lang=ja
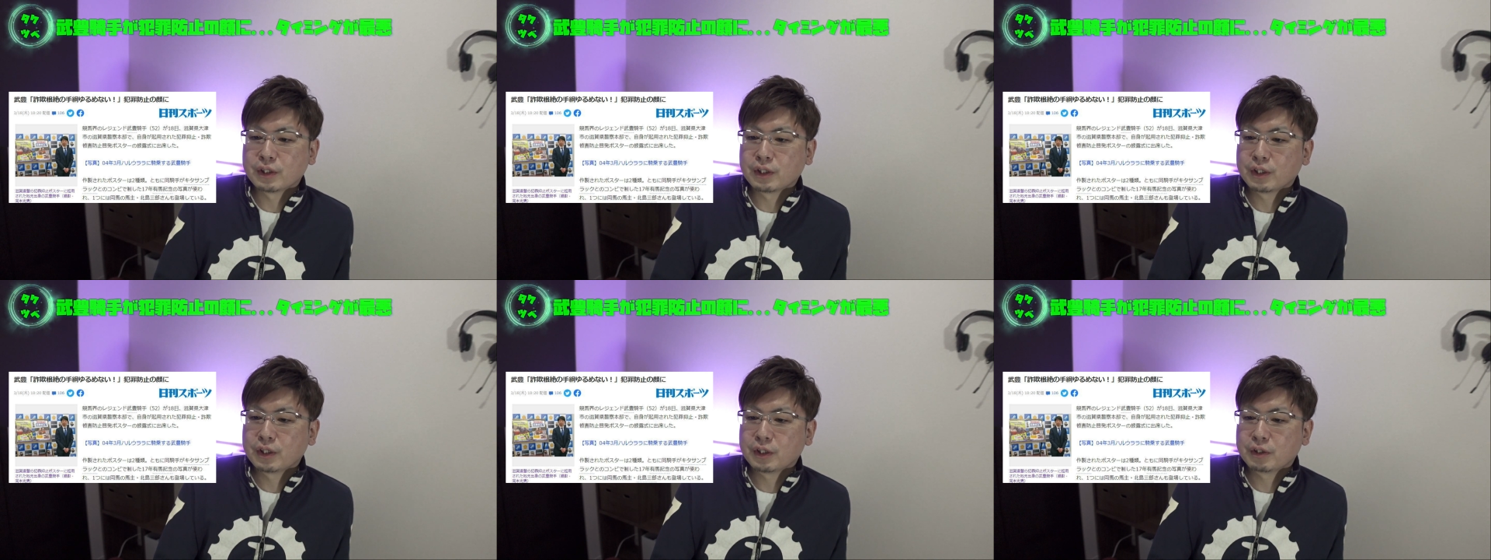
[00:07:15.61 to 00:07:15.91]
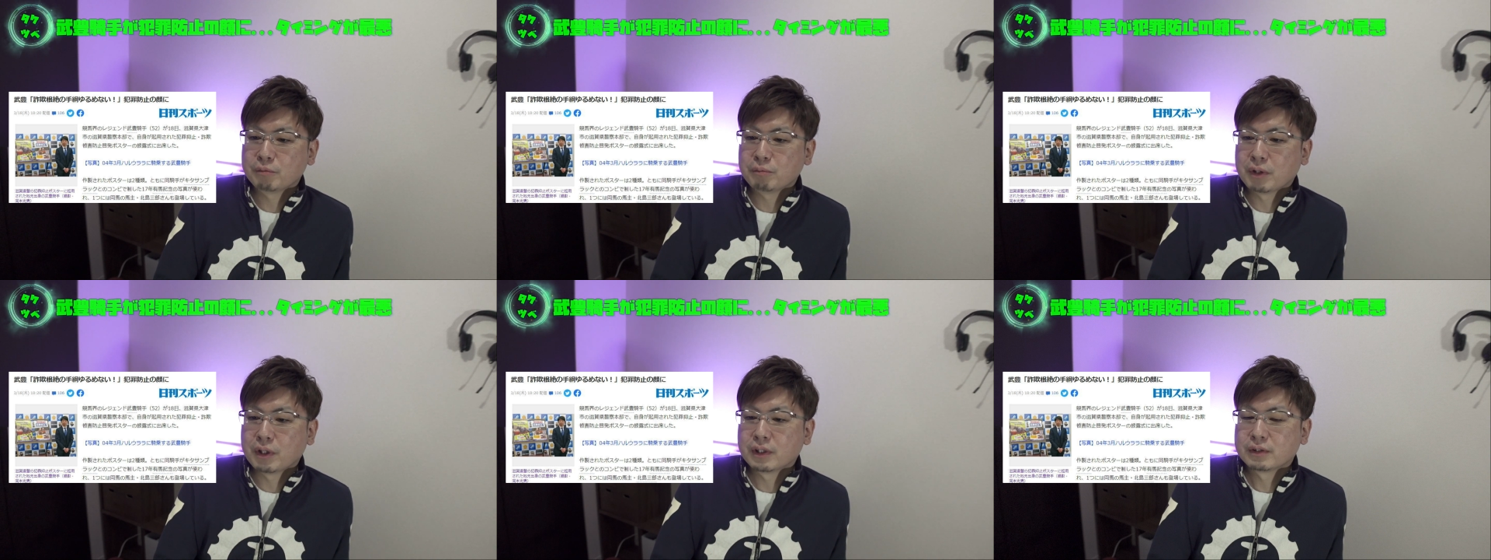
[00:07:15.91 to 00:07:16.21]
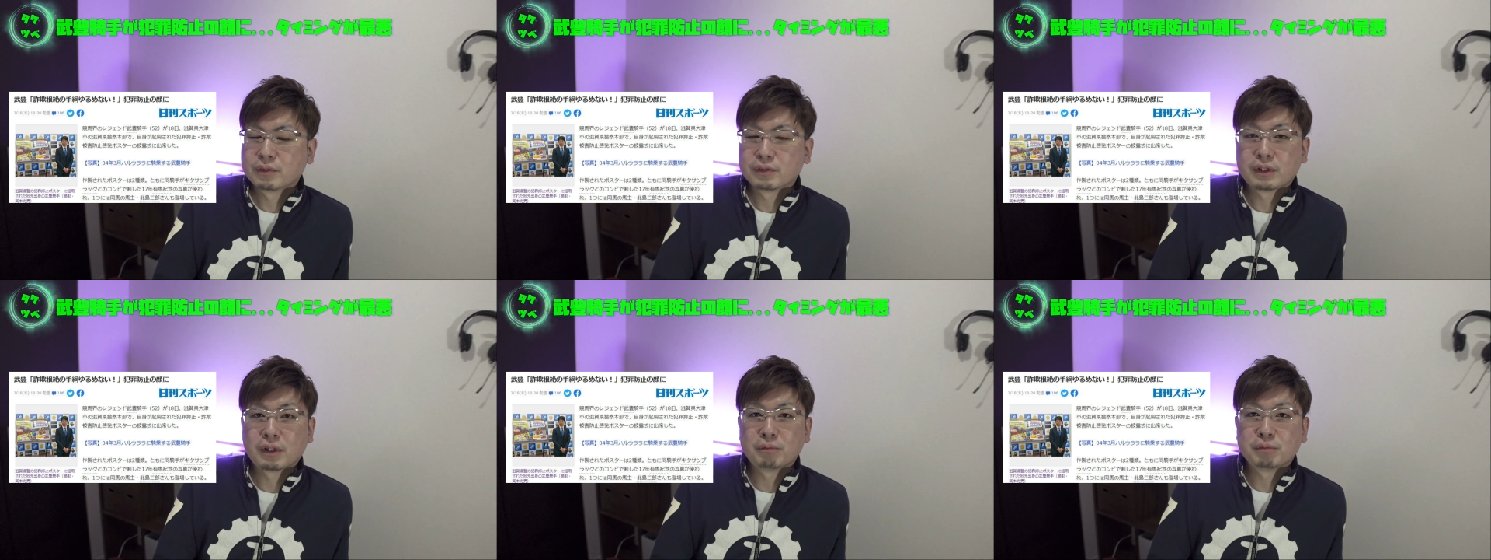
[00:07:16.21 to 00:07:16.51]
で、
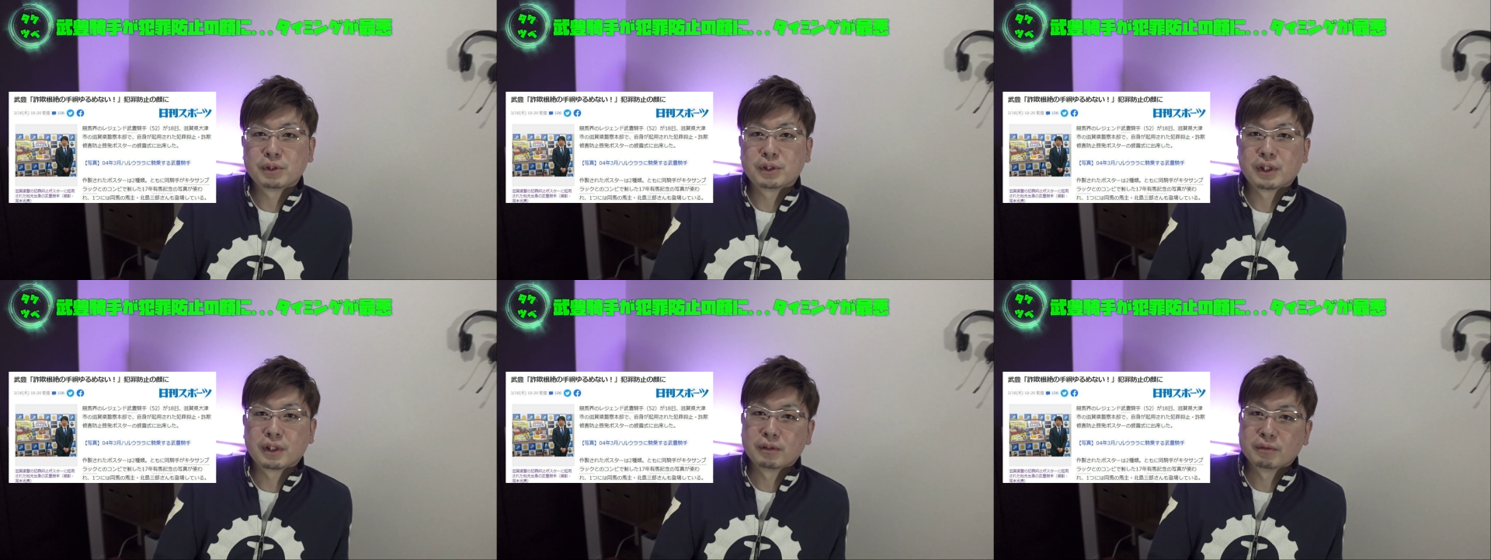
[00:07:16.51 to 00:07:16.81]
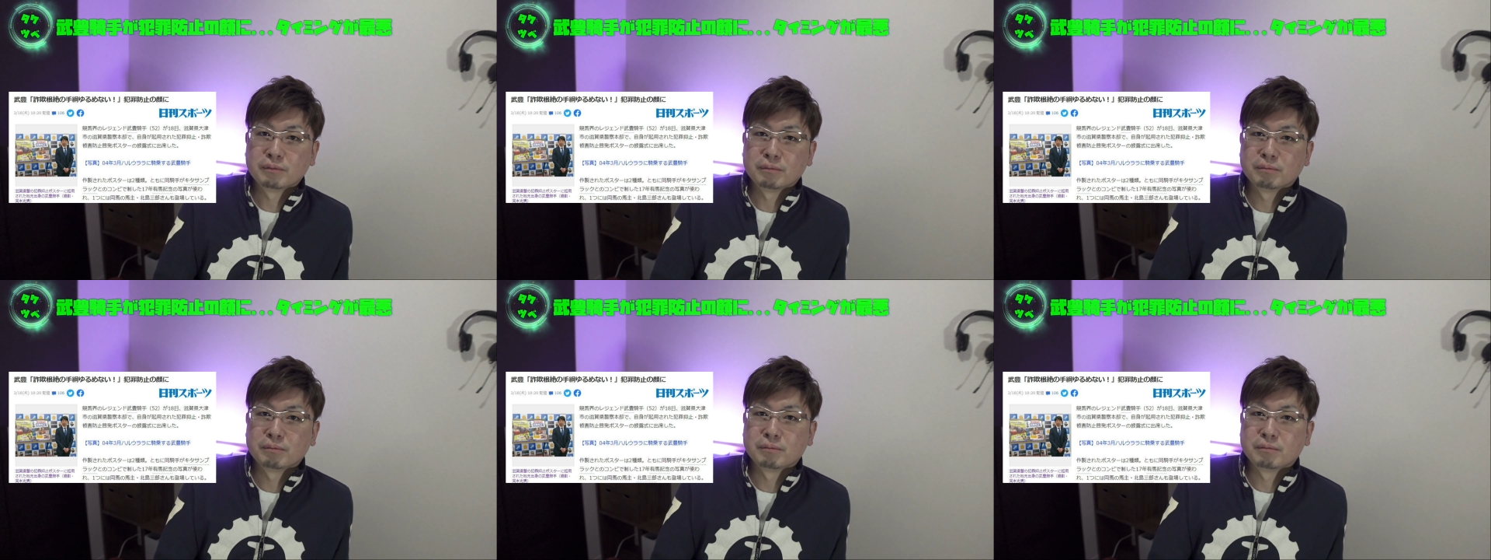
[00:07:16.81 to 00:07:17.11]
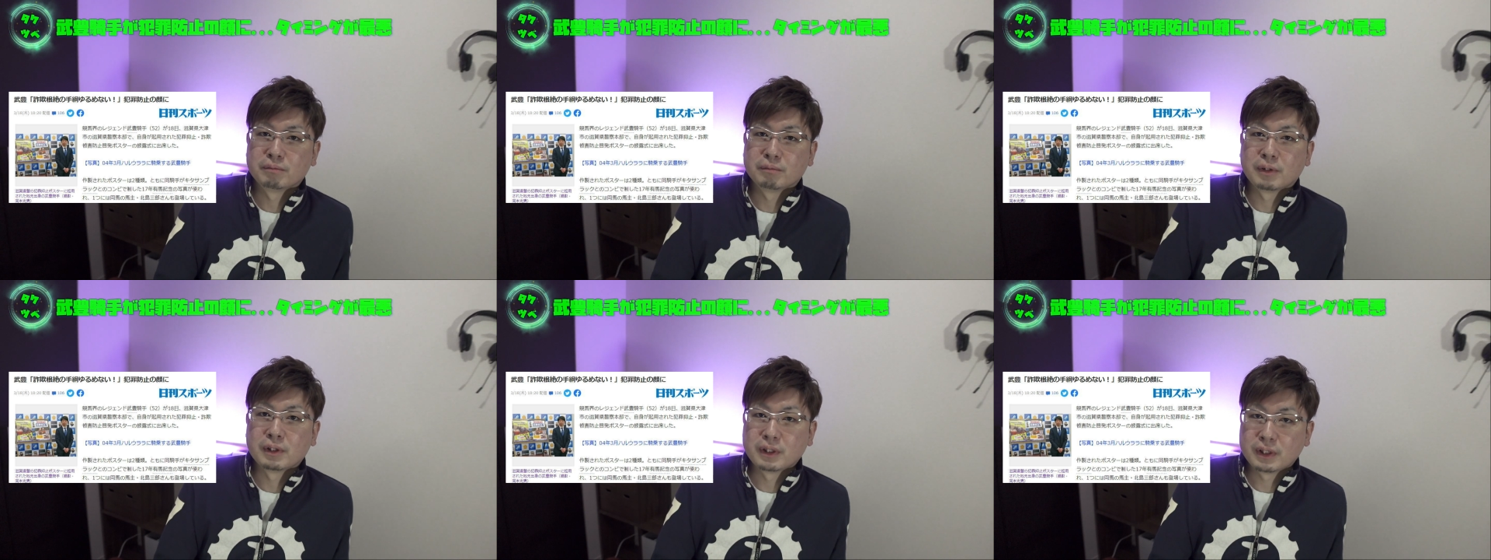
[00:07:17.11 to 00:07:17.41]
まあ、サブちゃ
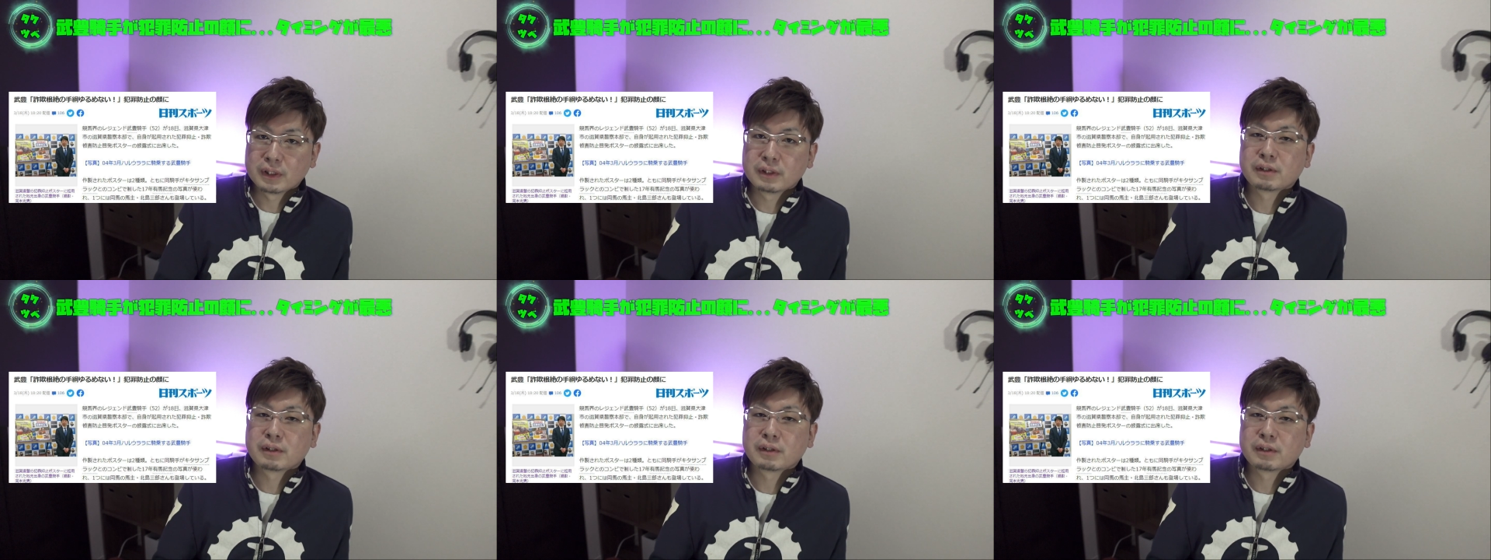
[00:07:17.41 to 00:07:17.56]
んは